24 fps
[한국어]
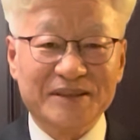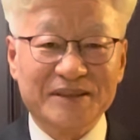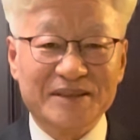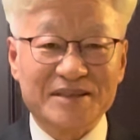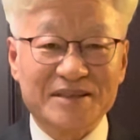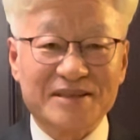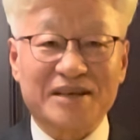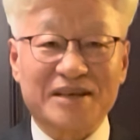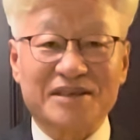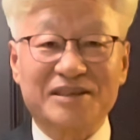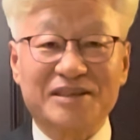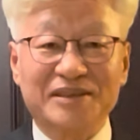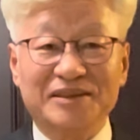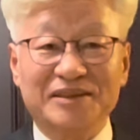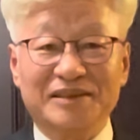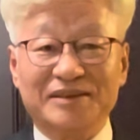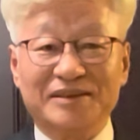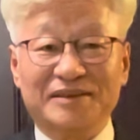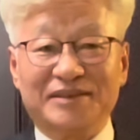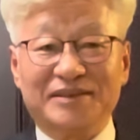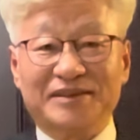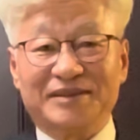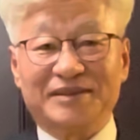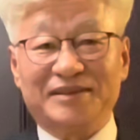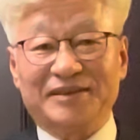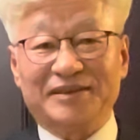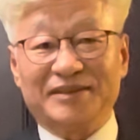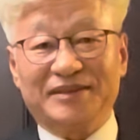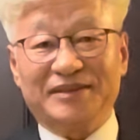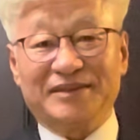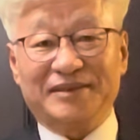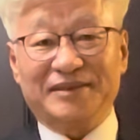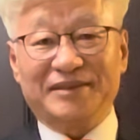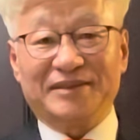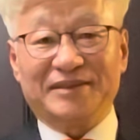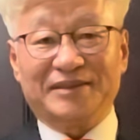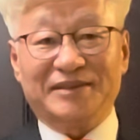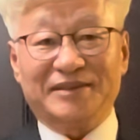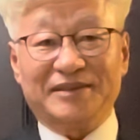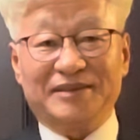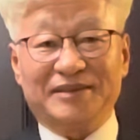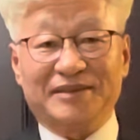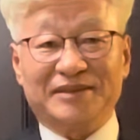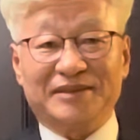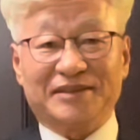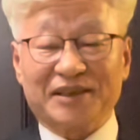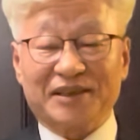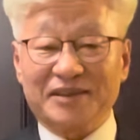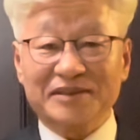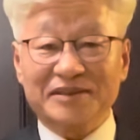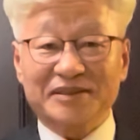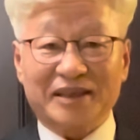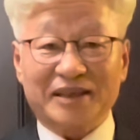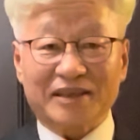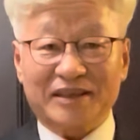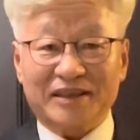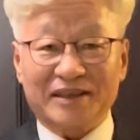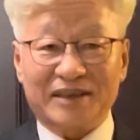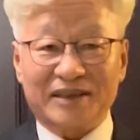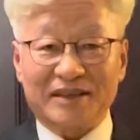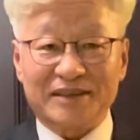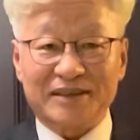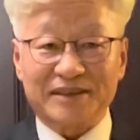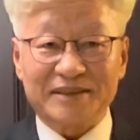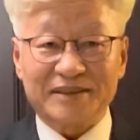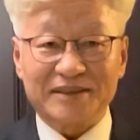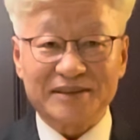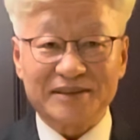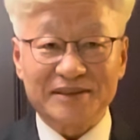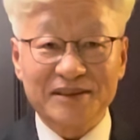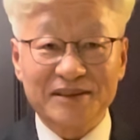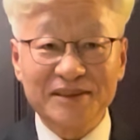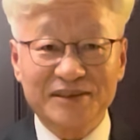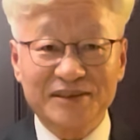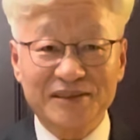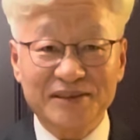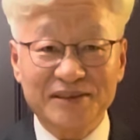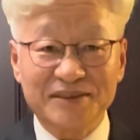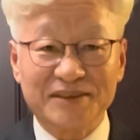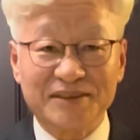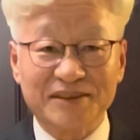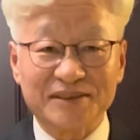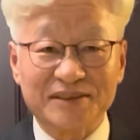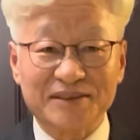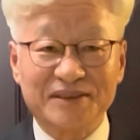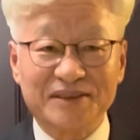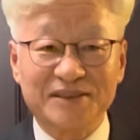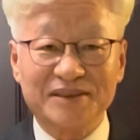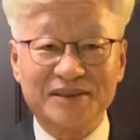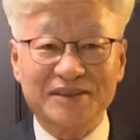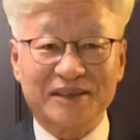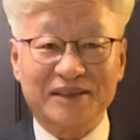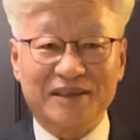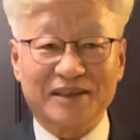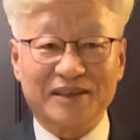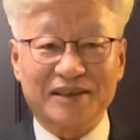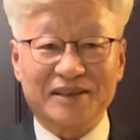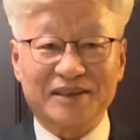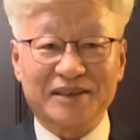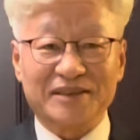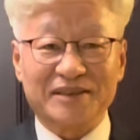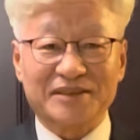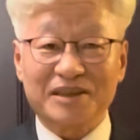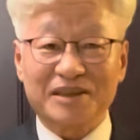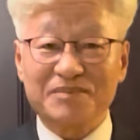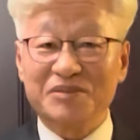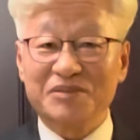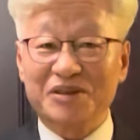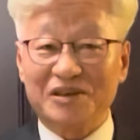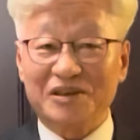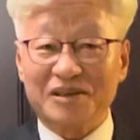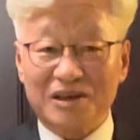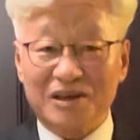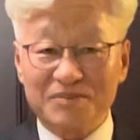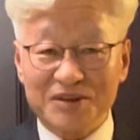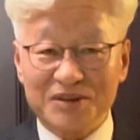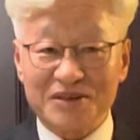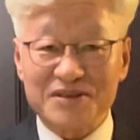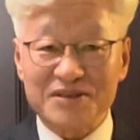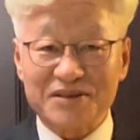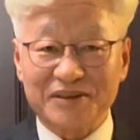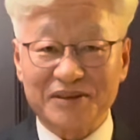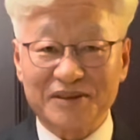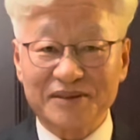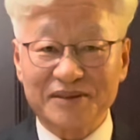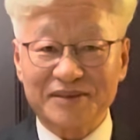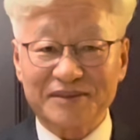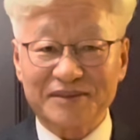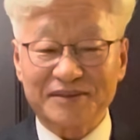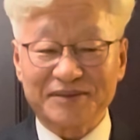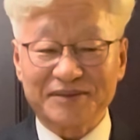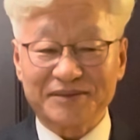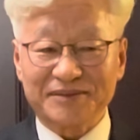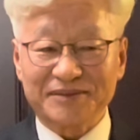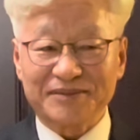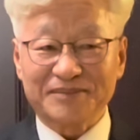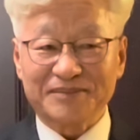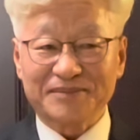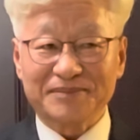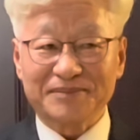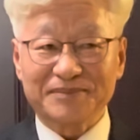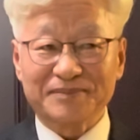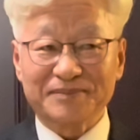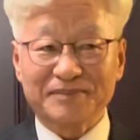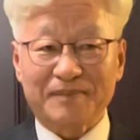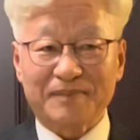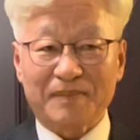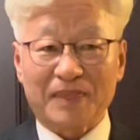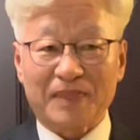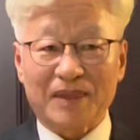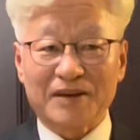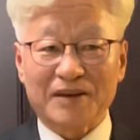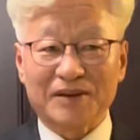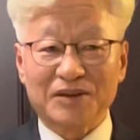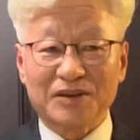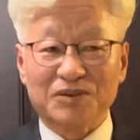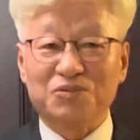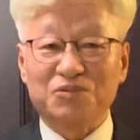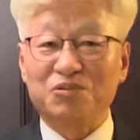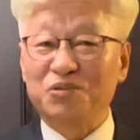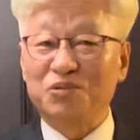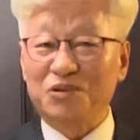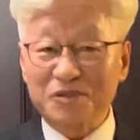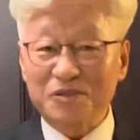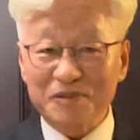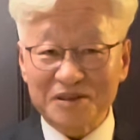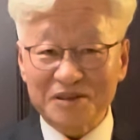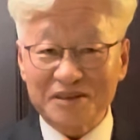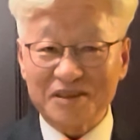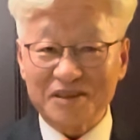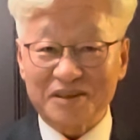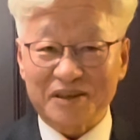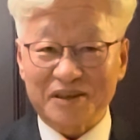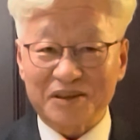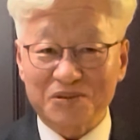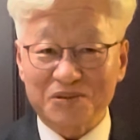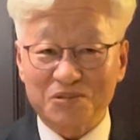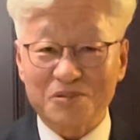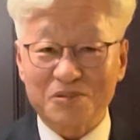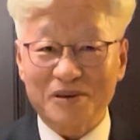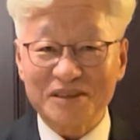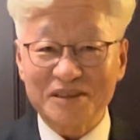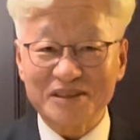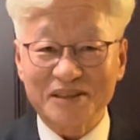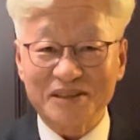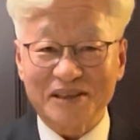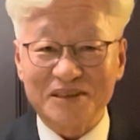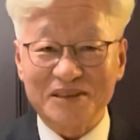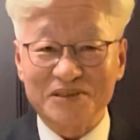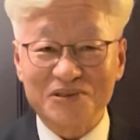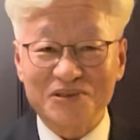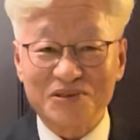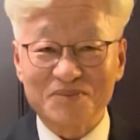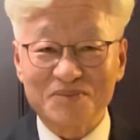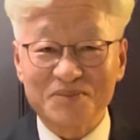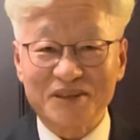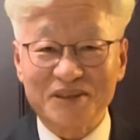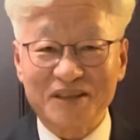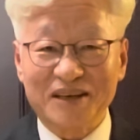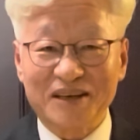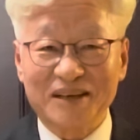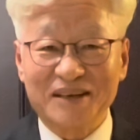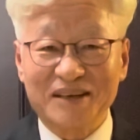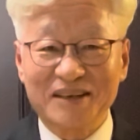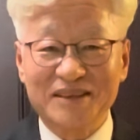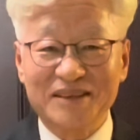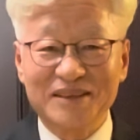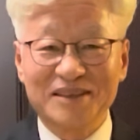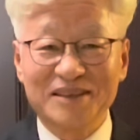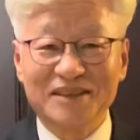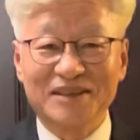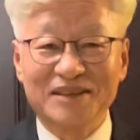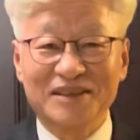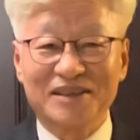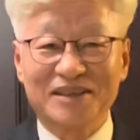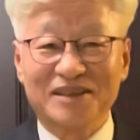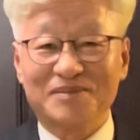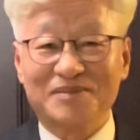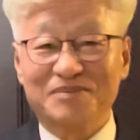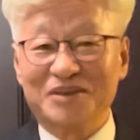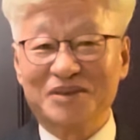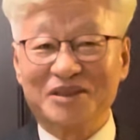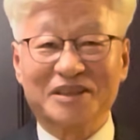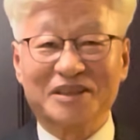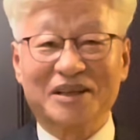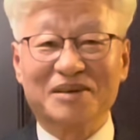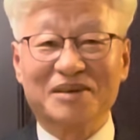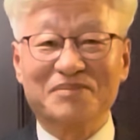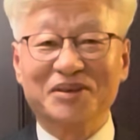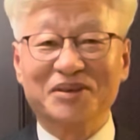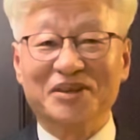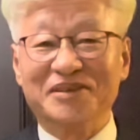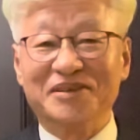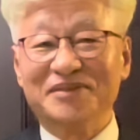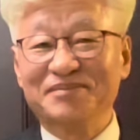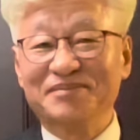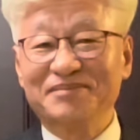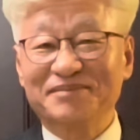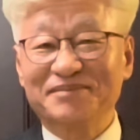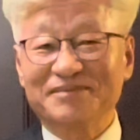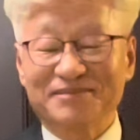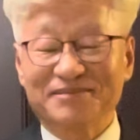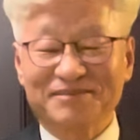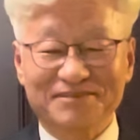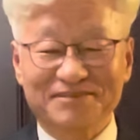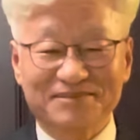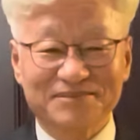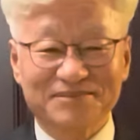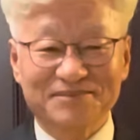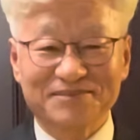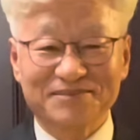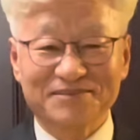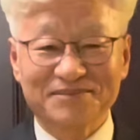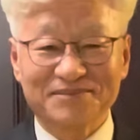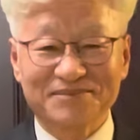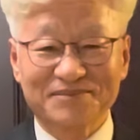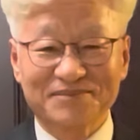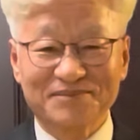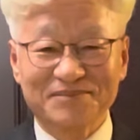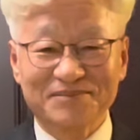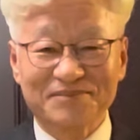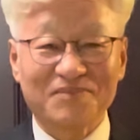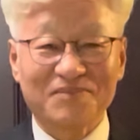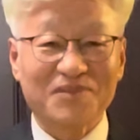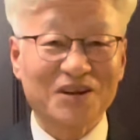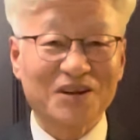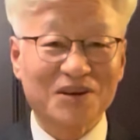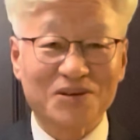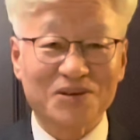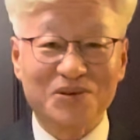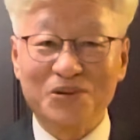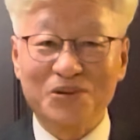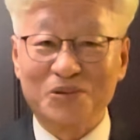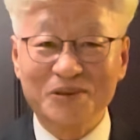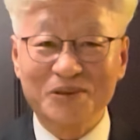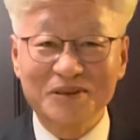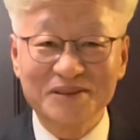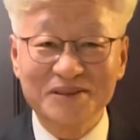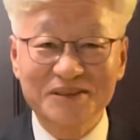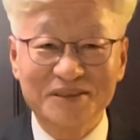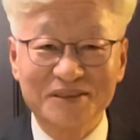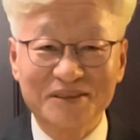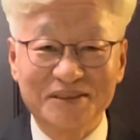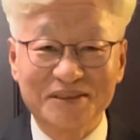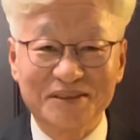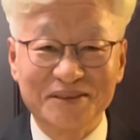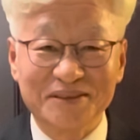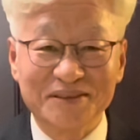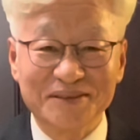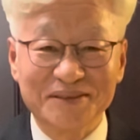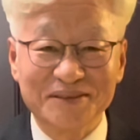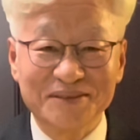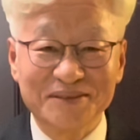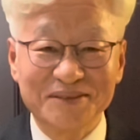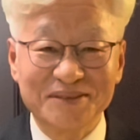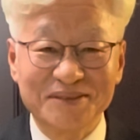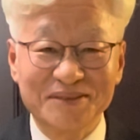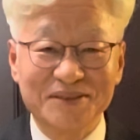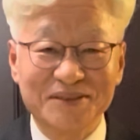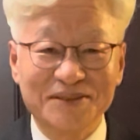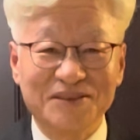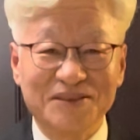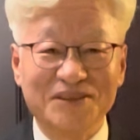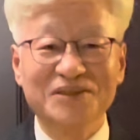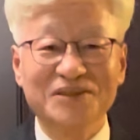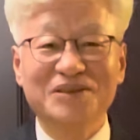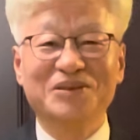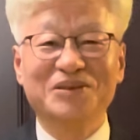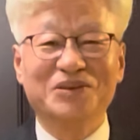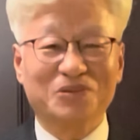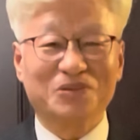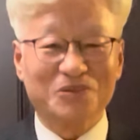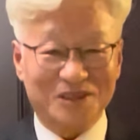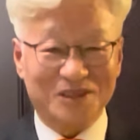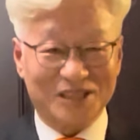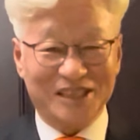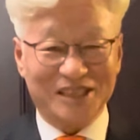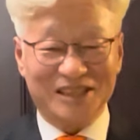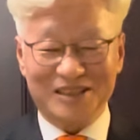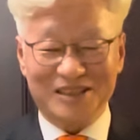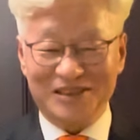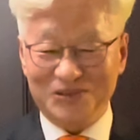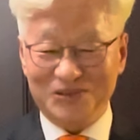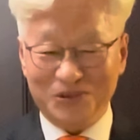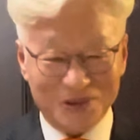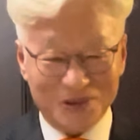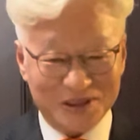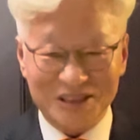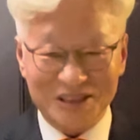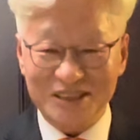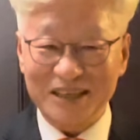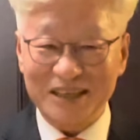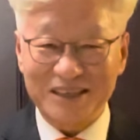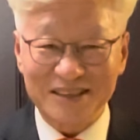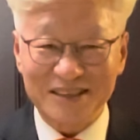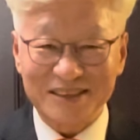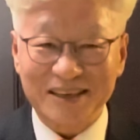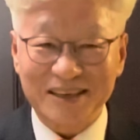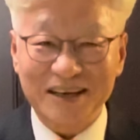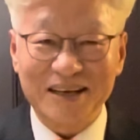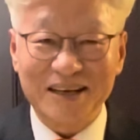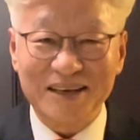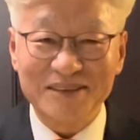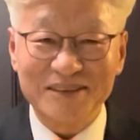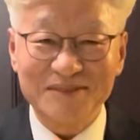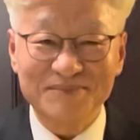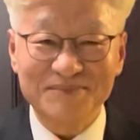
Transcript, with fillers: 사실 저는 제가 현실 정치에 참여를 하면서 두려웠던 게 두 가지가 있습니다. 뭐냐 하면 교인들이 등을 돌리, 돌리지 않을까.